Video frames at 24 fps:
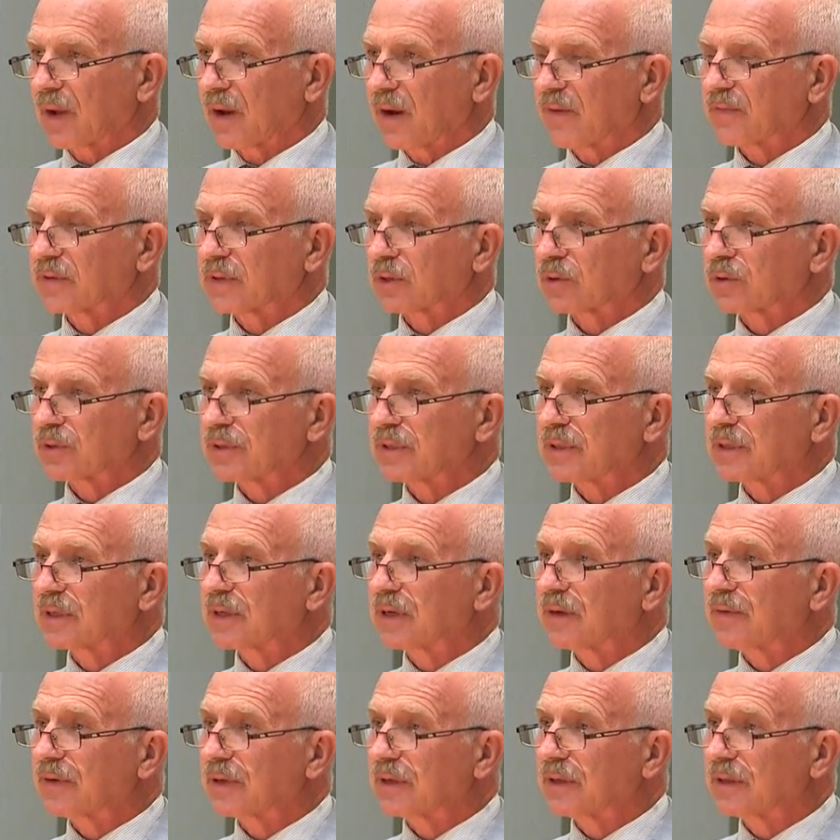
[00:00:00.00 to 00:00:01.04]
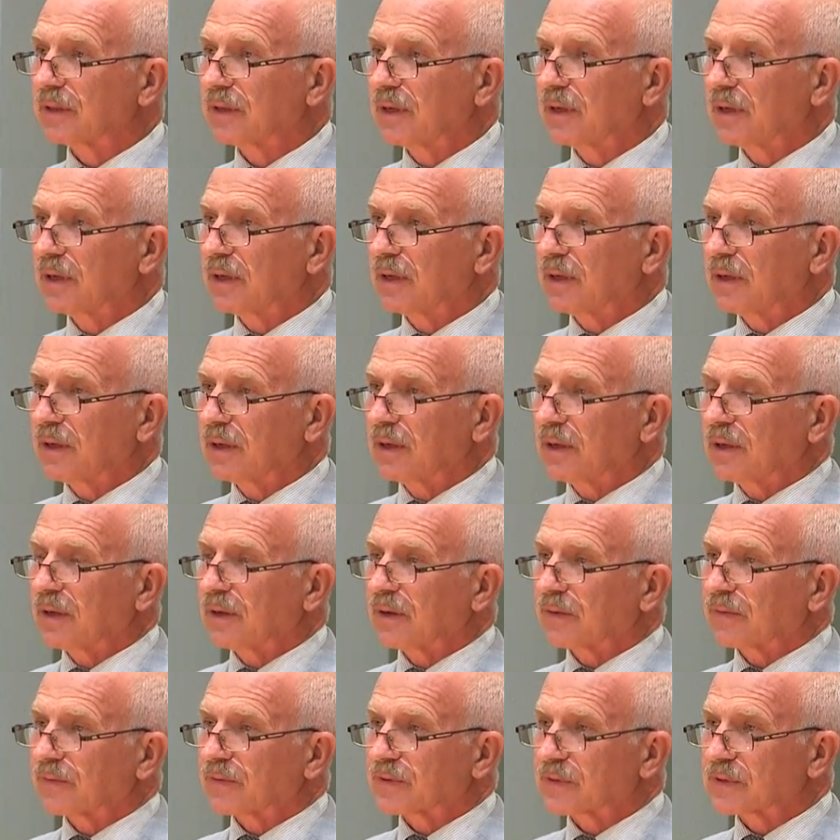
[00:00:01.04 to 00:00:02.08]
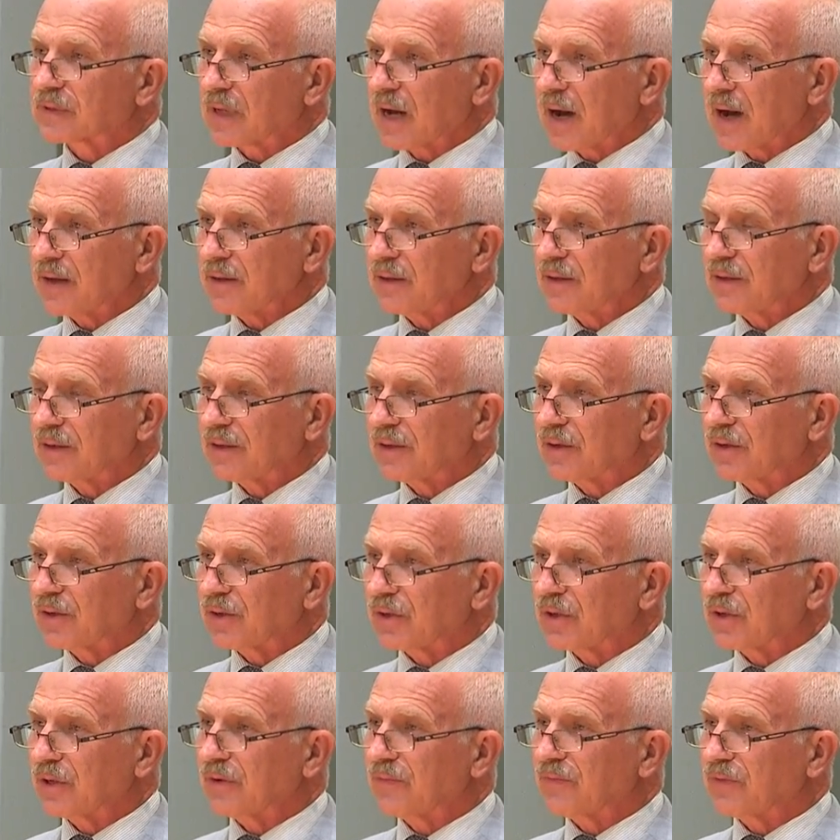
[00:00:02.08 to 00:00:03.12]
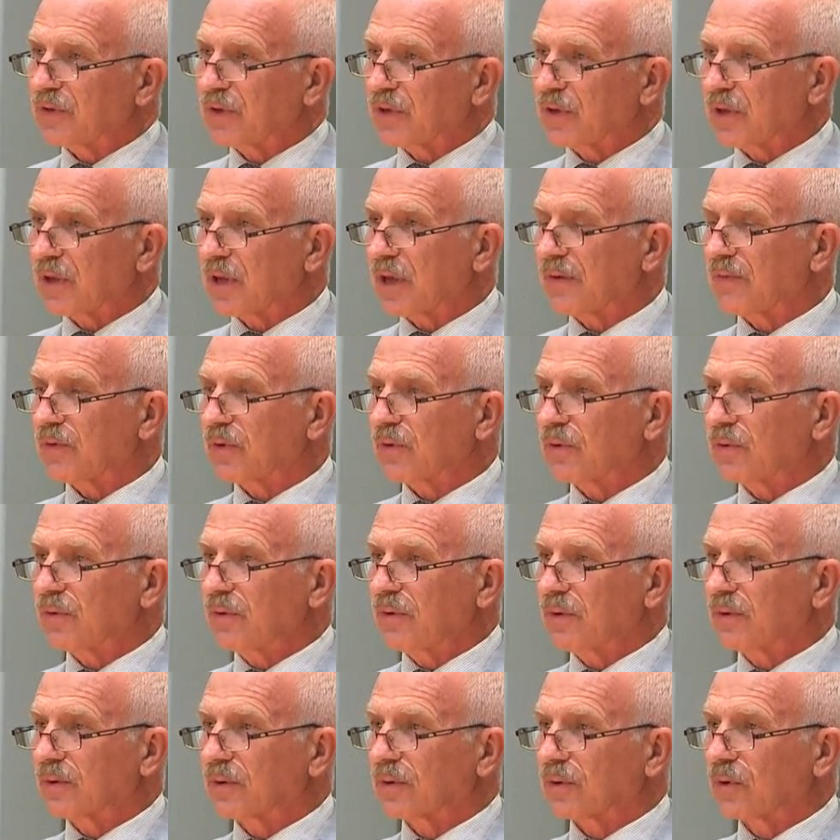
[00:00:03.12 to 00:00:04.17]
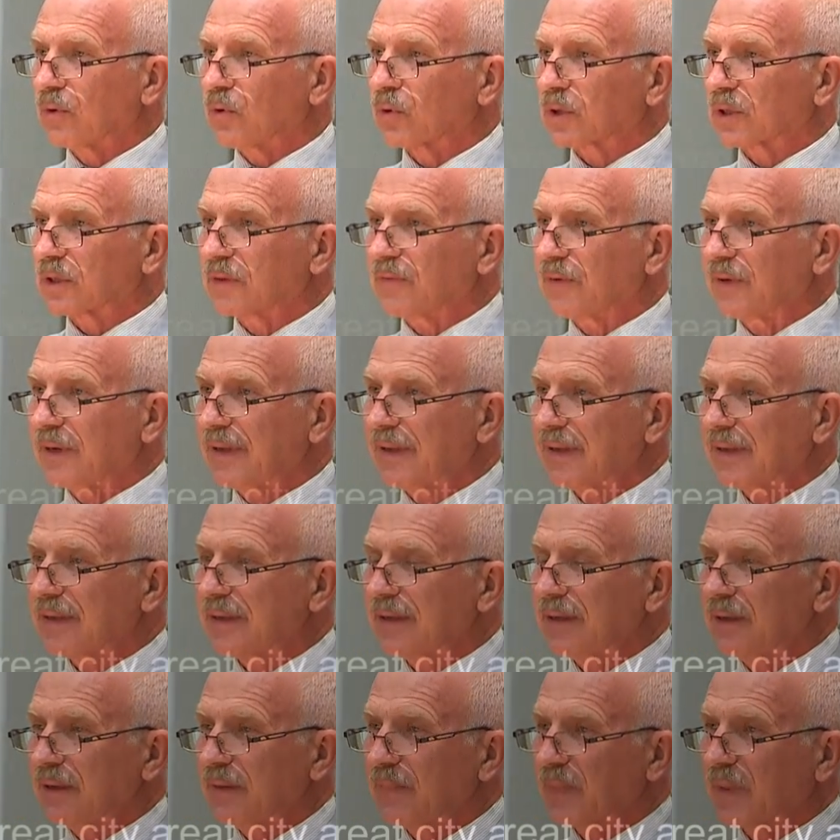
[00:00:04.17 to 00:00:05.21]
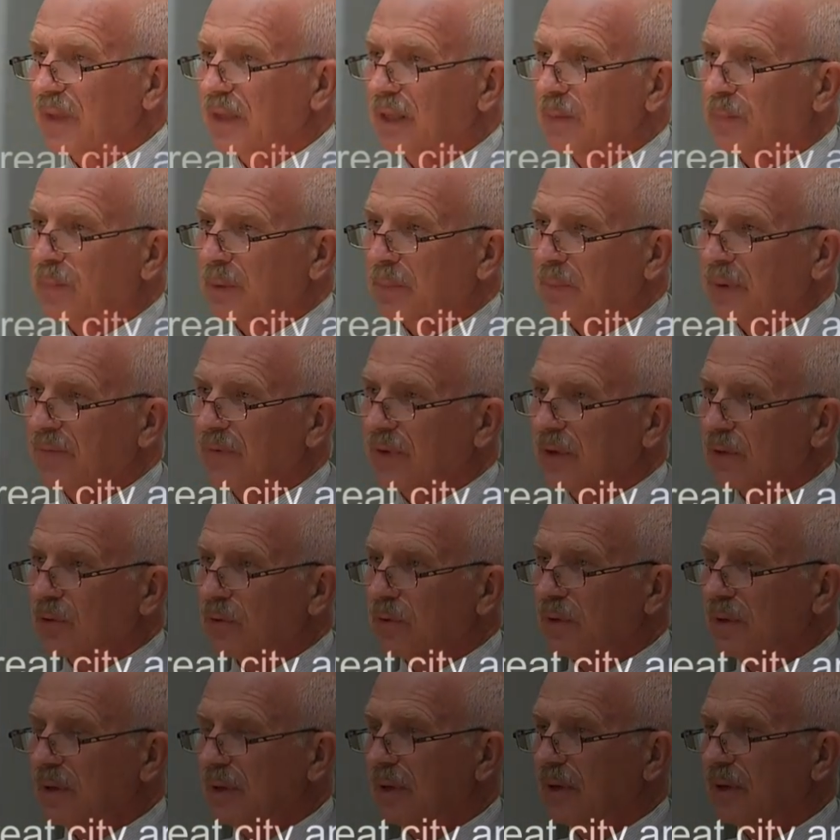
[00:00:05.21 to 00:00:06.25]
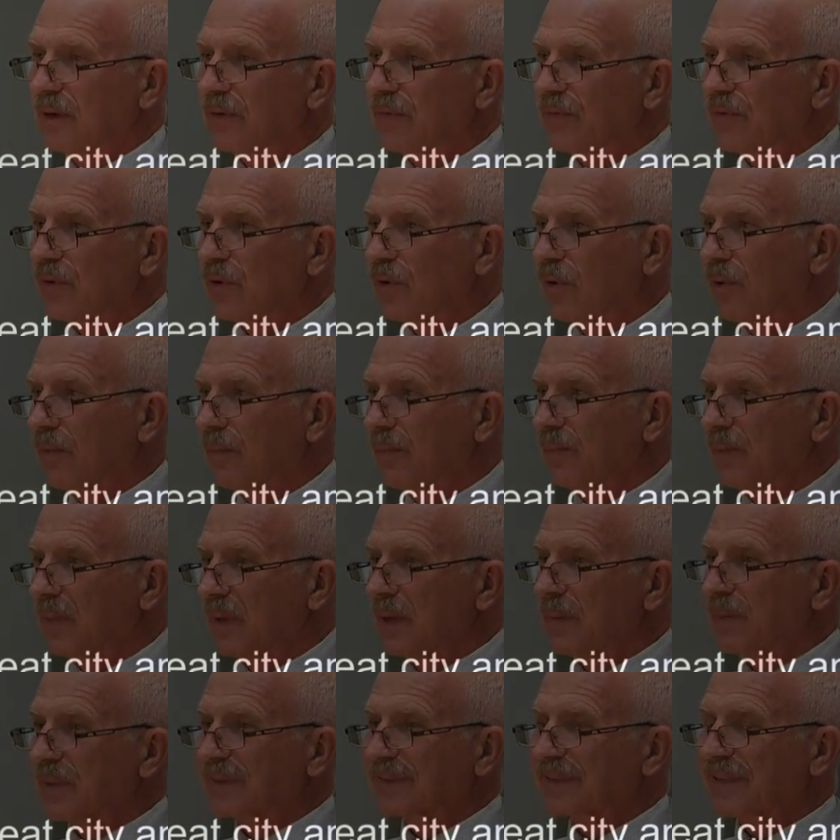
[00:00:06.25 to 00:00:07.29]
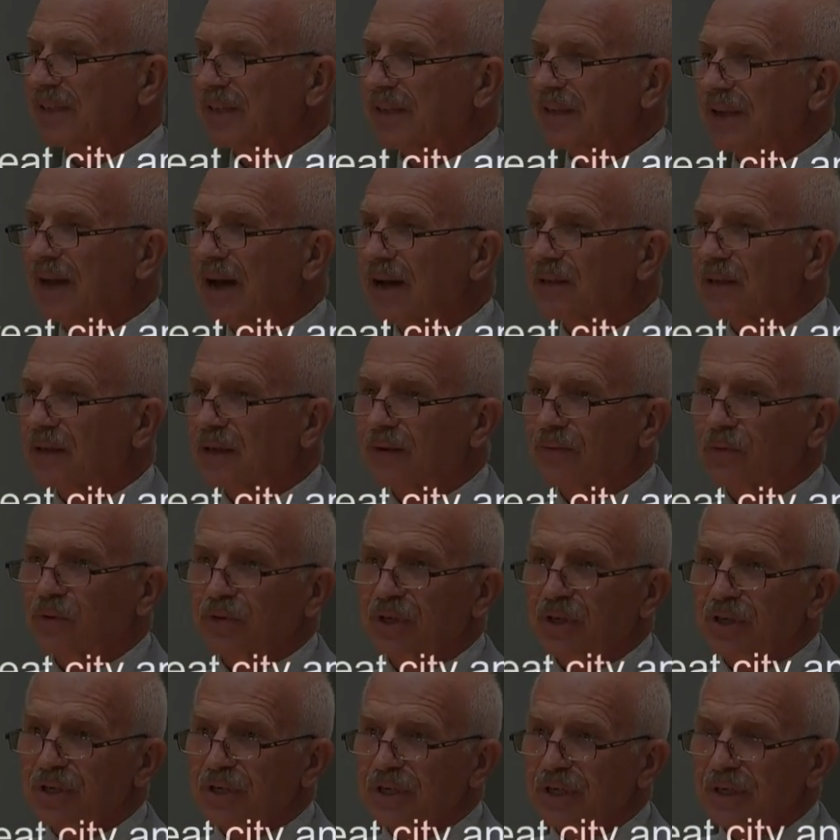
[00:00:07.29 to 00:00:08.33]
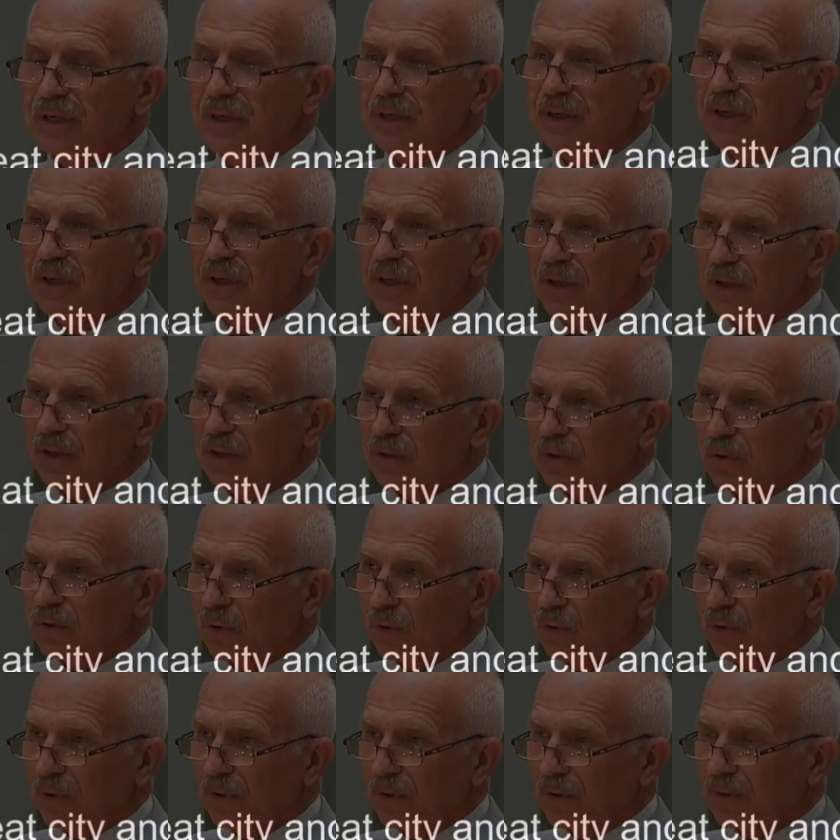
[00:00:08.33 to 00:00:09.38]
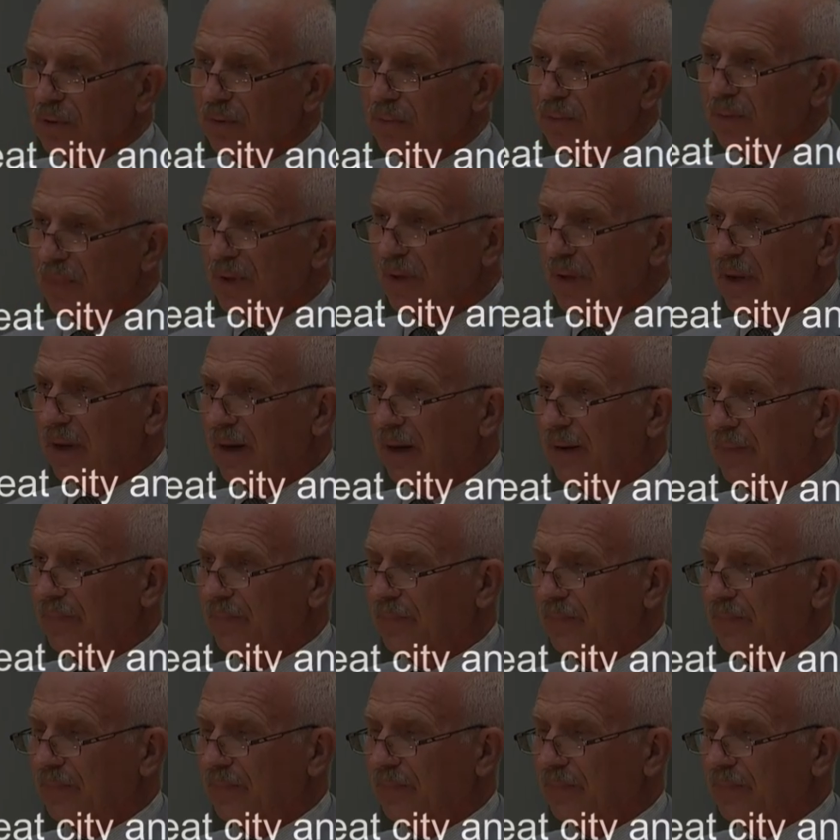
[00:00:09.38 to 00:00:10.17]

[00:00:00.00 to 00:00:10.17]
Второй стих говорит «Встань и иди в Ниневию, город великий, и проповедуй в нем, ибо злодеяния его дошли до меня».